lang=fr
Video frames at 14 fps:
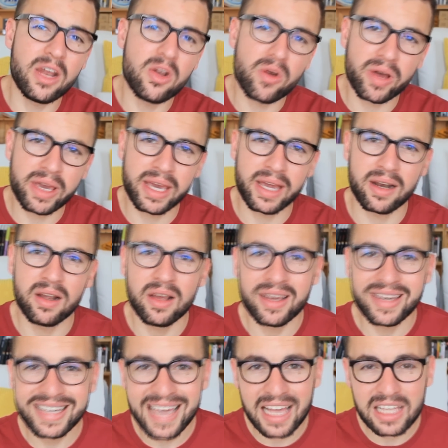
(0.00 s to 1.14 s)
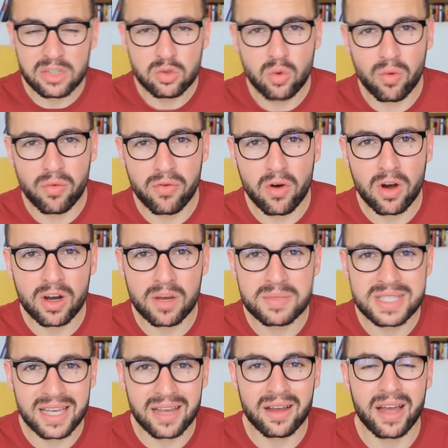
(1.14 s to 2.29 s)
et le réel. Gardez du confort comme
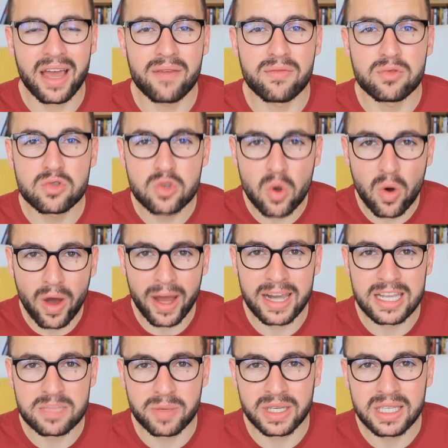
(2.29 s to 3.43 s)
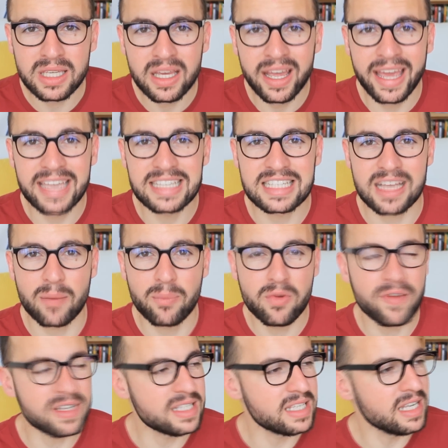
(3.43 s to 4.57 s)
ça, elle vous aura à l'esprit et ce sera plus
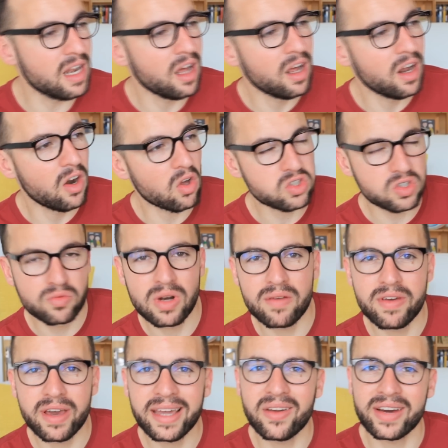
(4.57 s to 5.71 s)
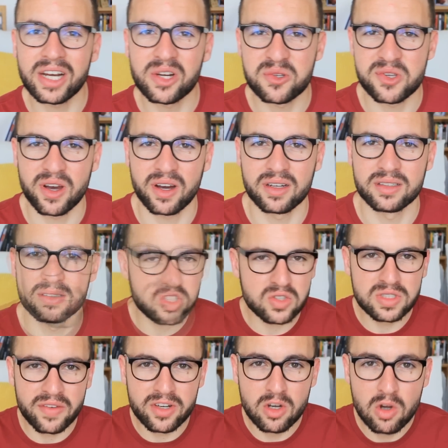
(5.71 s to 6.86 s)
facile lorsque vous la verrez dans quelques heures. Lorsque
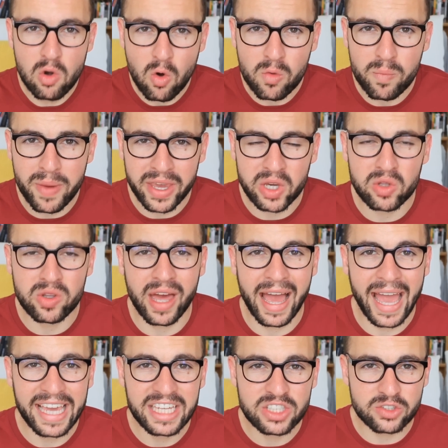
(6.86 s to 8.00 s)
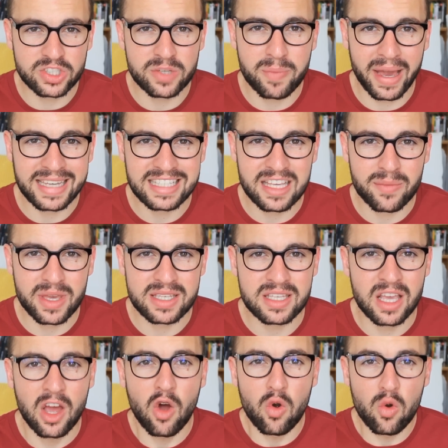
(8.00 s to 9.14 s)
vous avez une longue période à échanger par
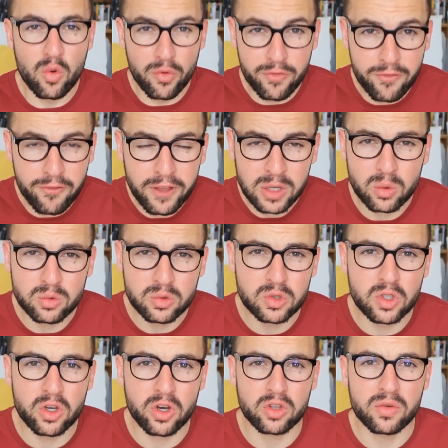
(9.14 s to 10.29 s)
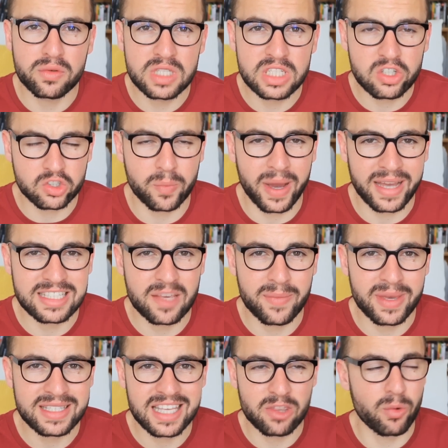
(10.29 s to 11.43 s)
SMS, le fil conducteur de vos échanges par
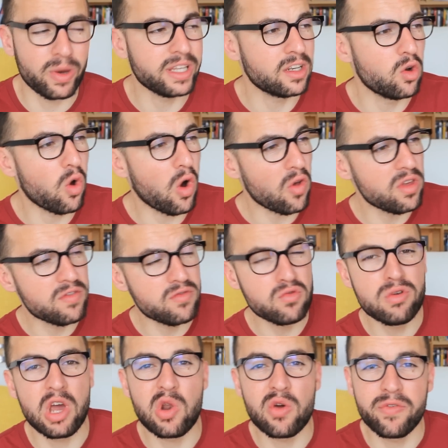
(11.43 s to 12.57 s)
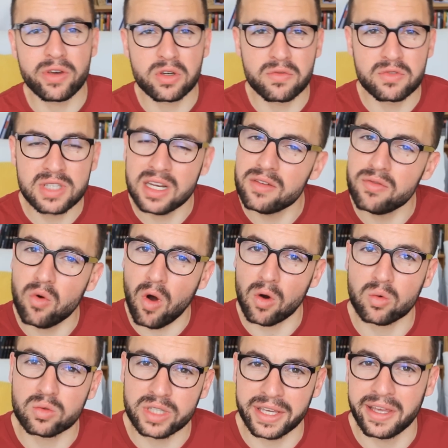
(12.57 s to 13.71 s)
SMS, ça doit être le rendez-vous et le fait que vous allez vous
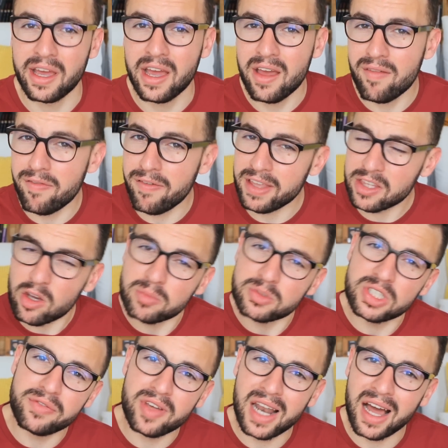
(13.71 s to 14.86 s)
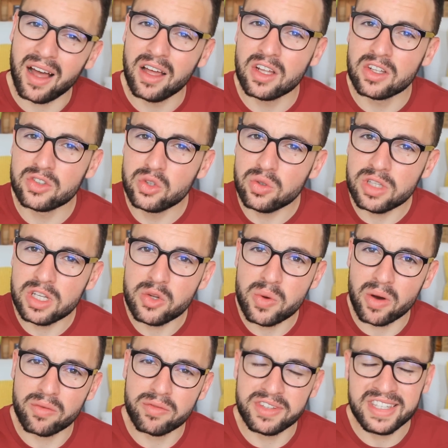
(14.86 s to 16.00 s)
rencontrer. Faites comme j'ai fait là, donnez-lui
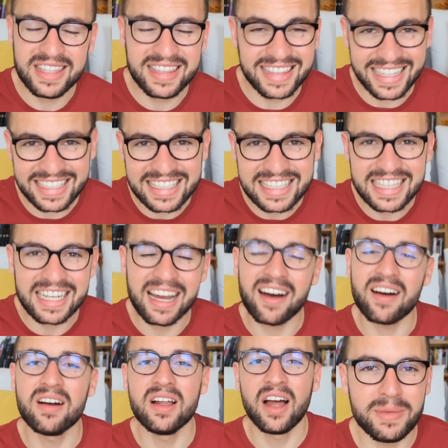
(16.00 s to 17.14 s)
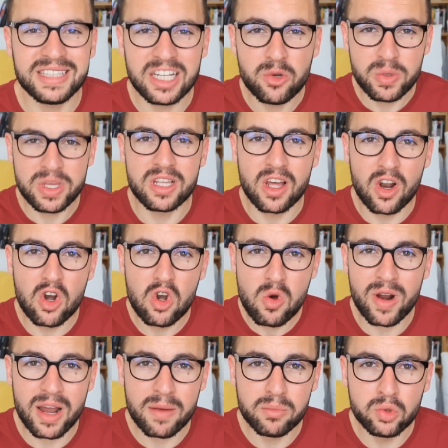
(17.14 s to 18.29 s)
envie, taquinez-la, mettez-lui l'eau
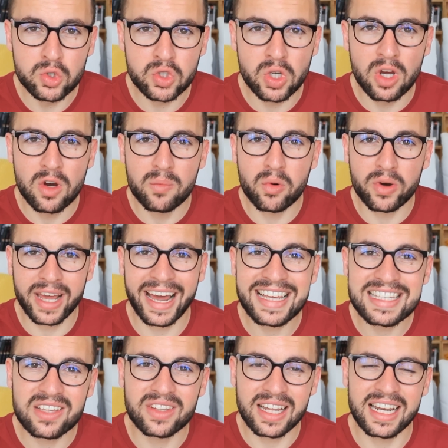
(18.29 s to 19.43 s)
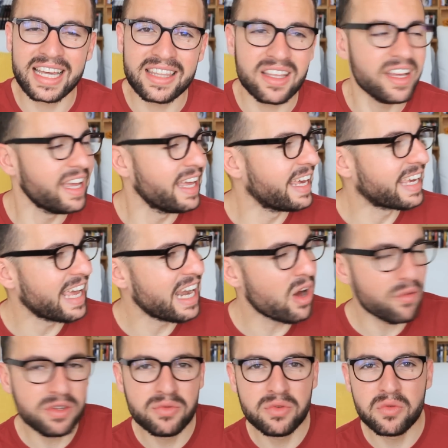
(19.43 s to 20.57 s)
à la bouche pour qu'elle reste en haleine et qu'elle ait
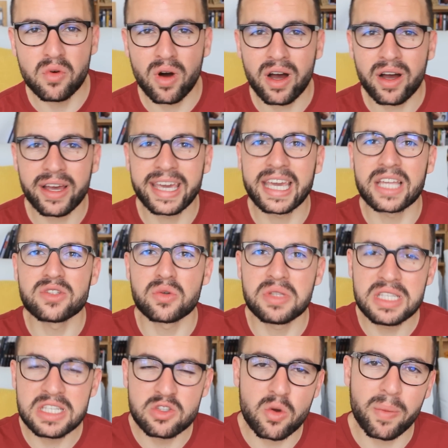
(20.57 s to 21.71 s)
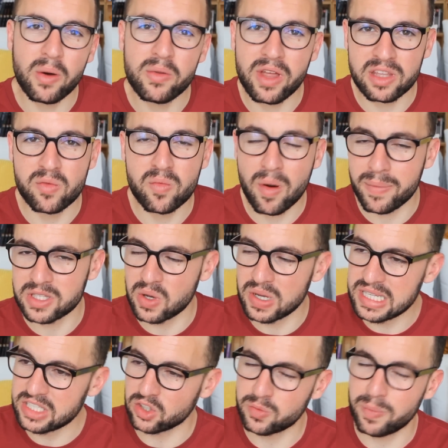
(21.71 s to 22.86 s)
envie de vous voir et qu'elle ne se désiste pas au dernier moment parce que
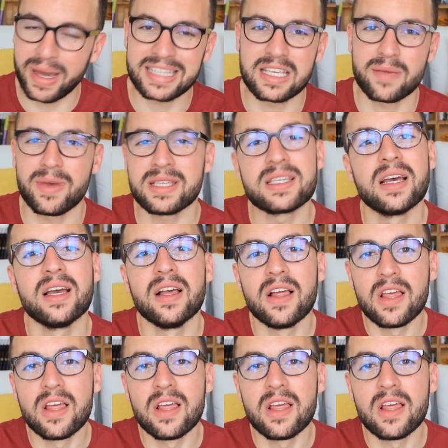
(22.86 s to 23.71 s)
les échanges par SMS